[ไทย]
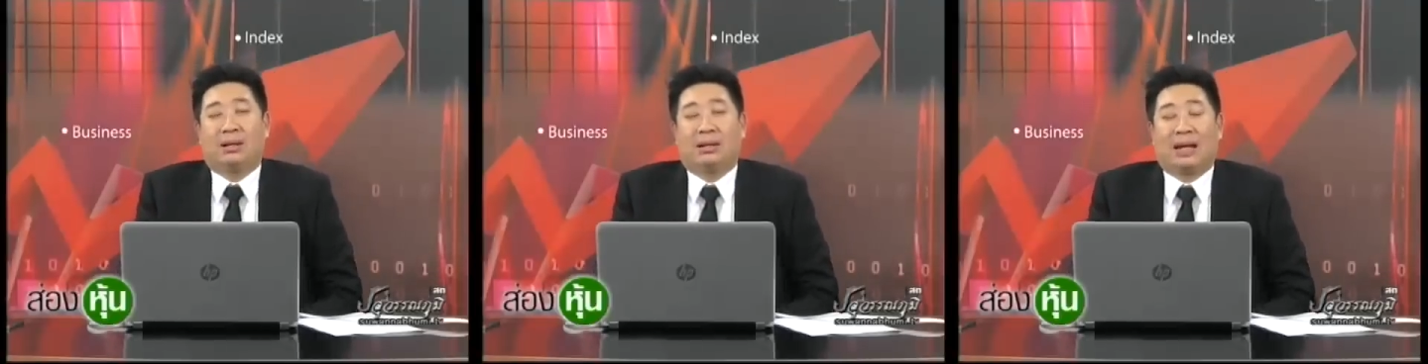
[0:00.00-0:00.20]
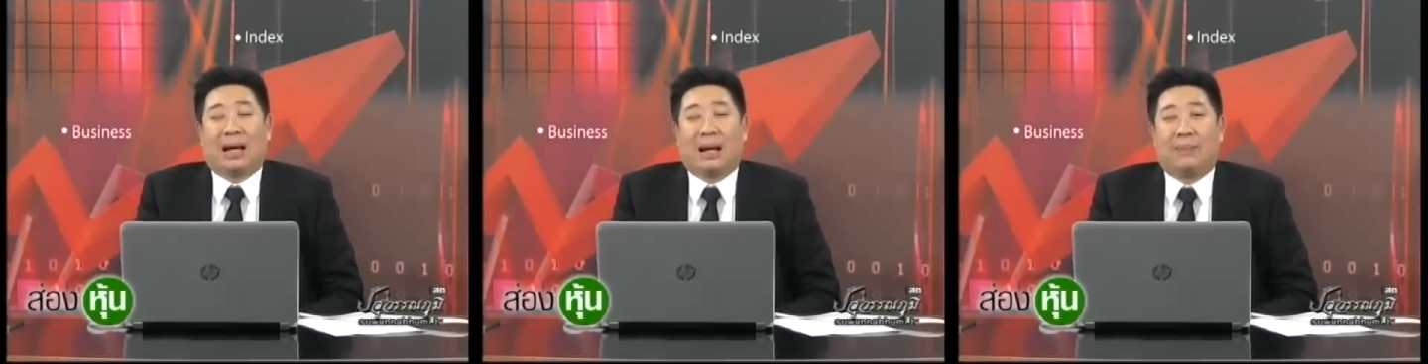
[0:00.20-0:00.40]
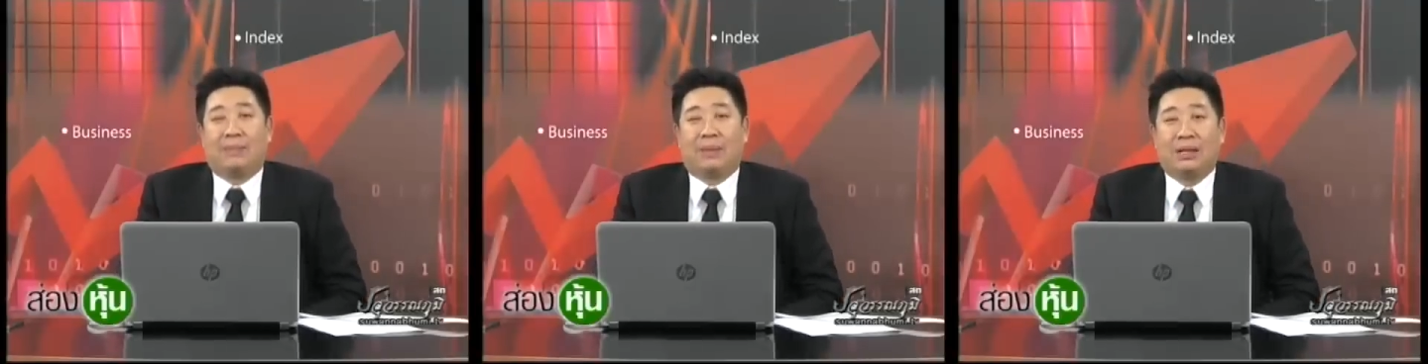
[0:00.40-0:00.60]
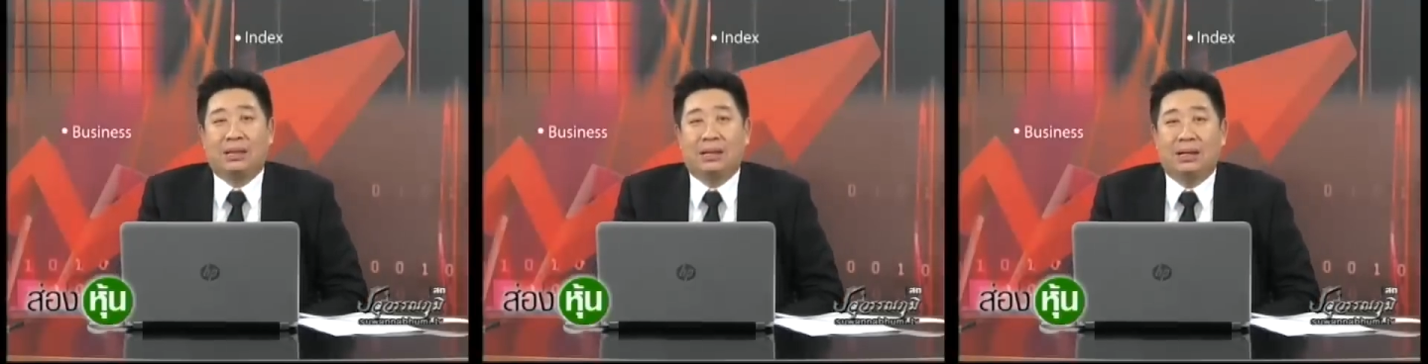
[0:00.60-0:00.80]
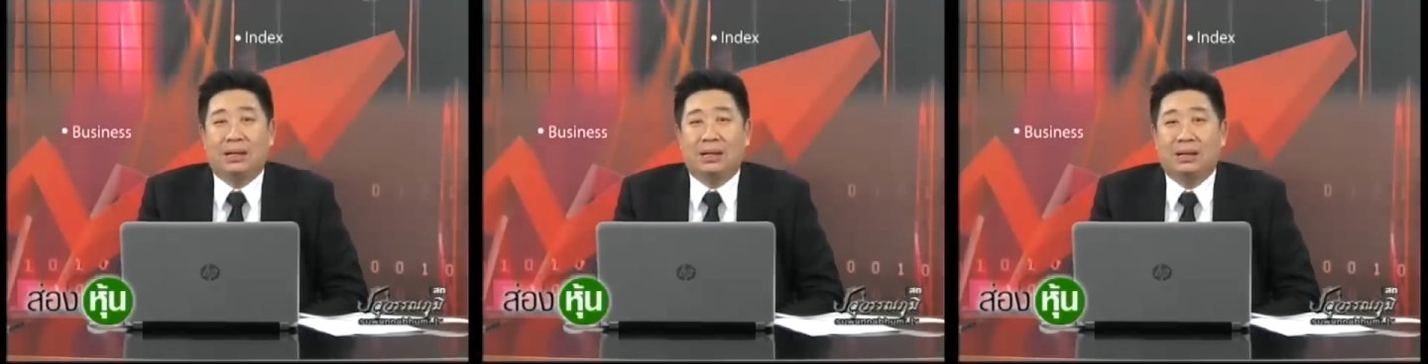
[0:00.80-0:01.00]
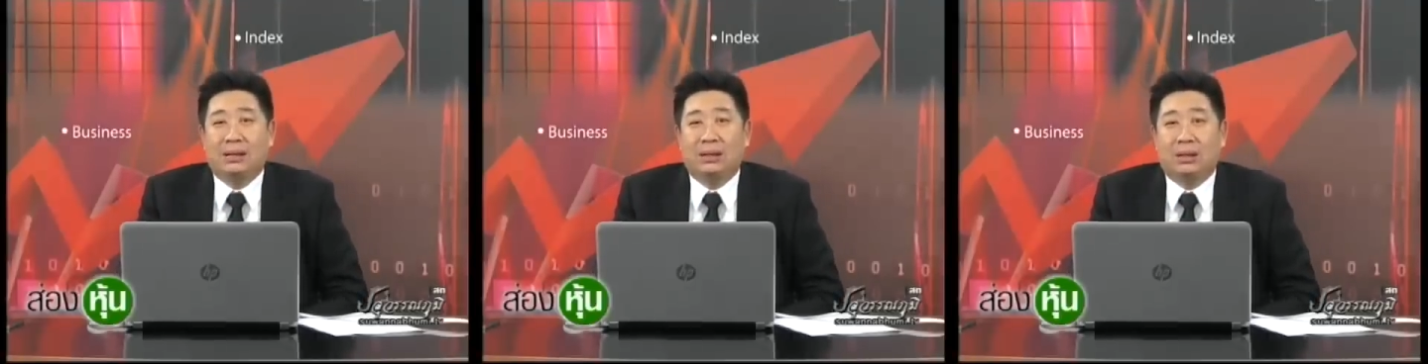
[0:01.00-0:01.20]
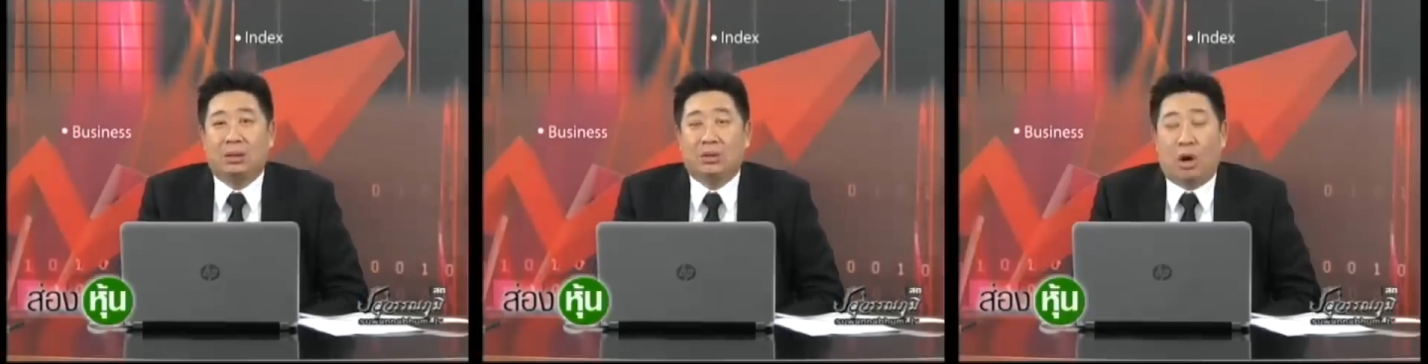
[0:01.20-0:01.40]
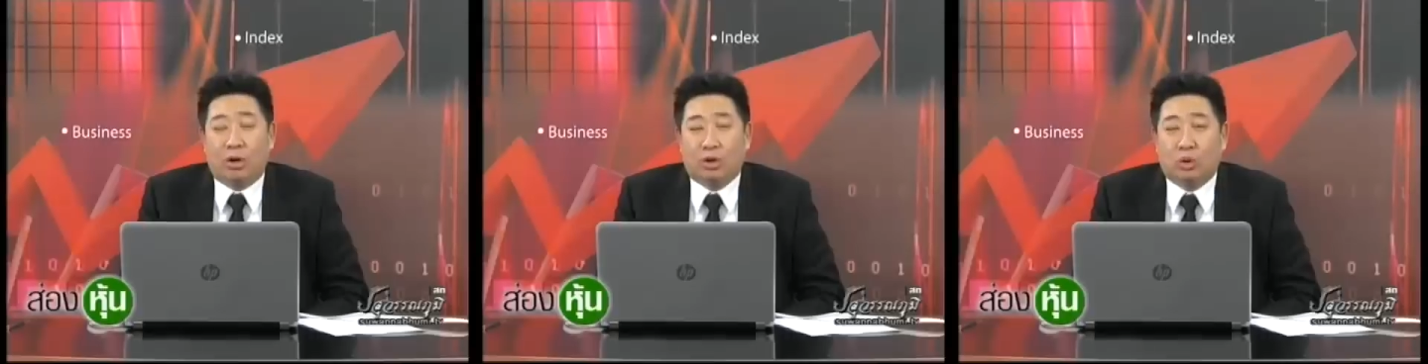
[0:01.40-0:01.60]
นะครับหรือ
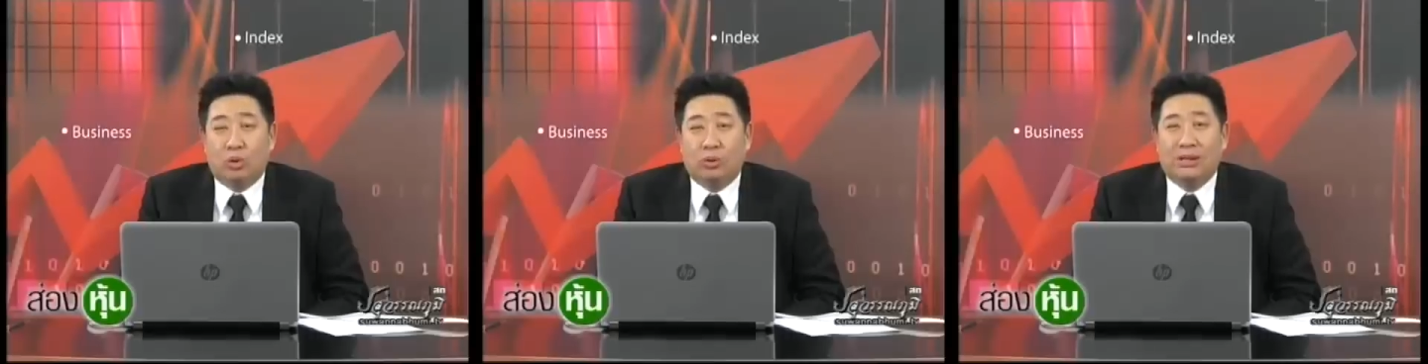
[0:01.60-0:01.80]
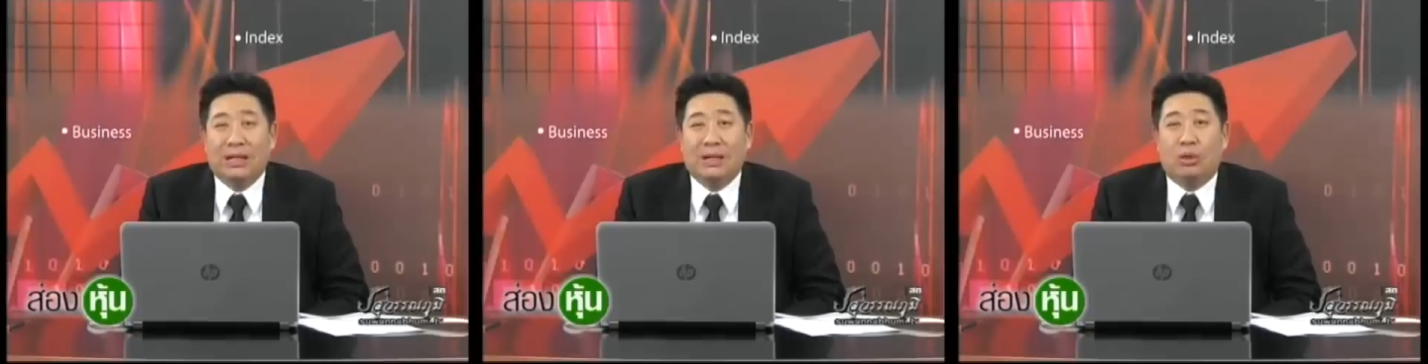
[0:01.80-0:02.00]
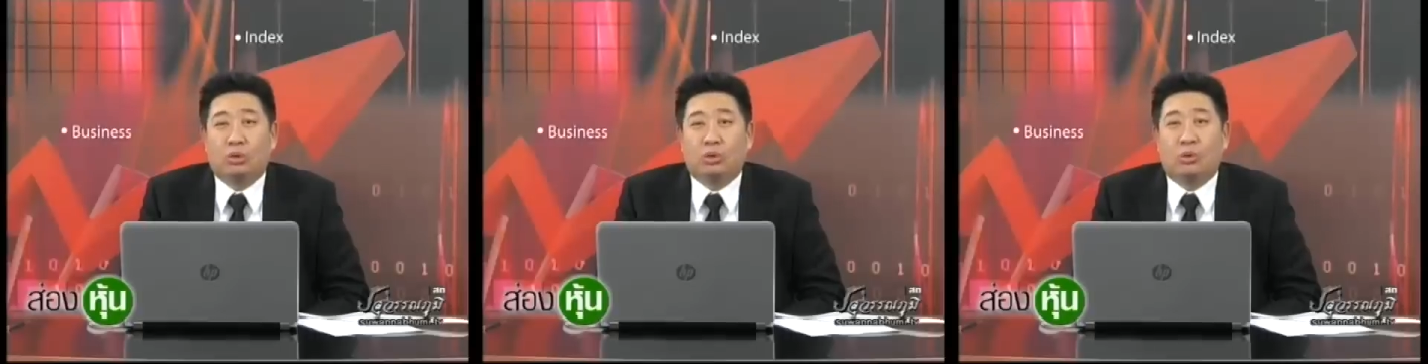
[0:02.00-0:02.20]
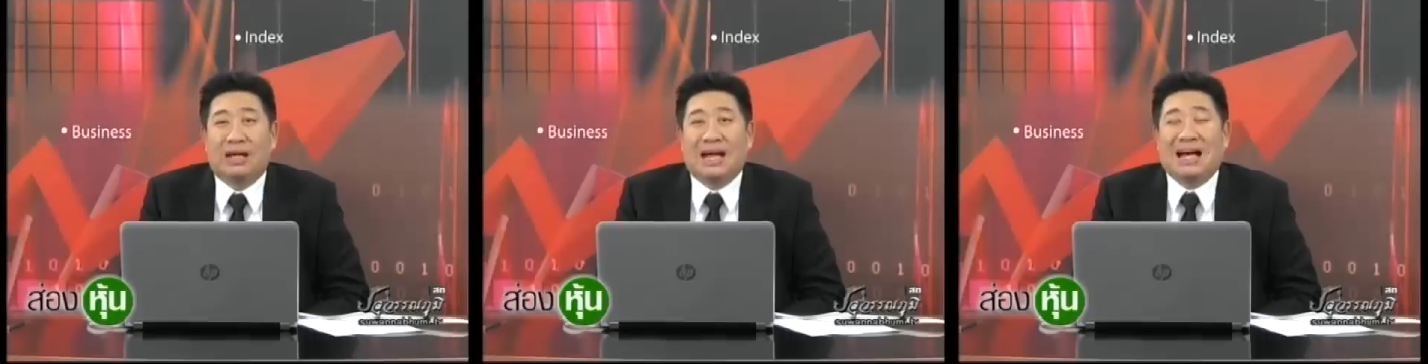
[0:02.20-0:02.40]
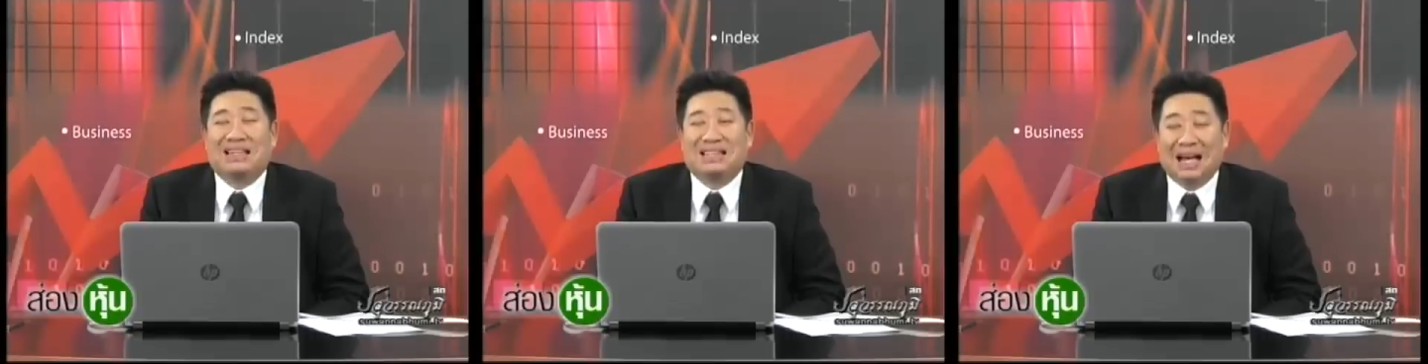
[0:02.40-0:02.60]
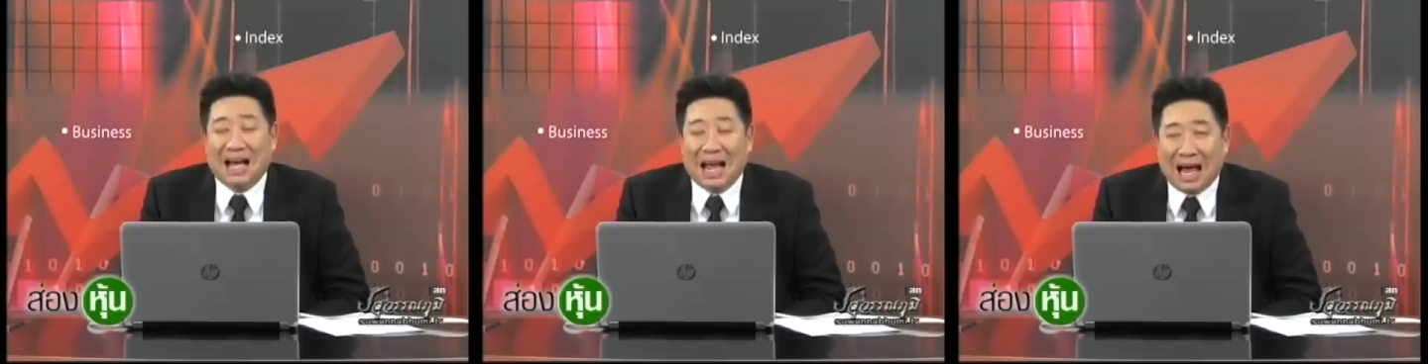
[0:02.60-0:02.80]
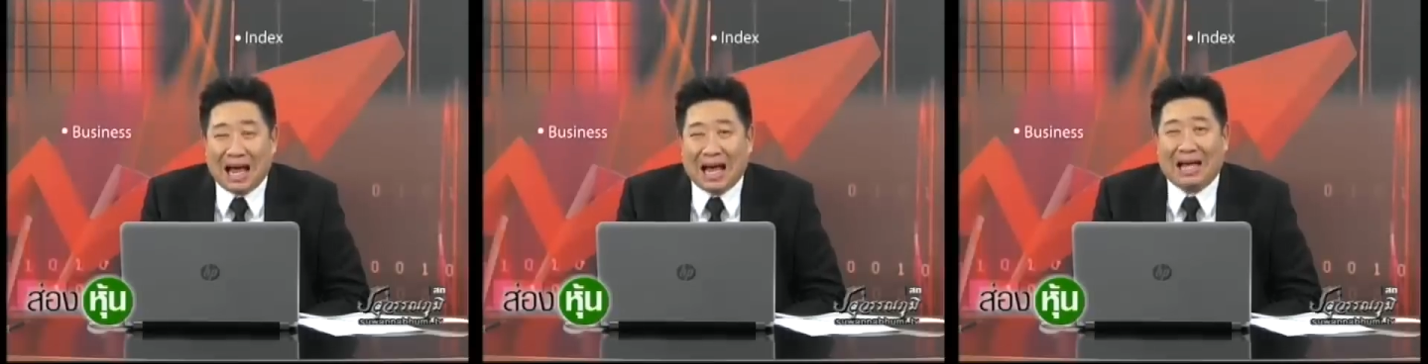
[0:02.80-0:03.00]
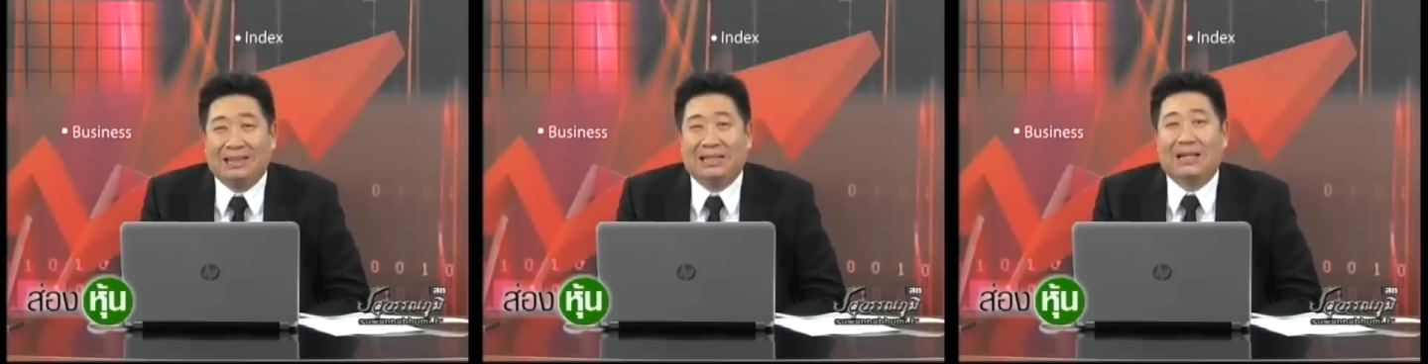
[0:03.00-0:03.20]
กองทุนที่ลงทุนในอสังหา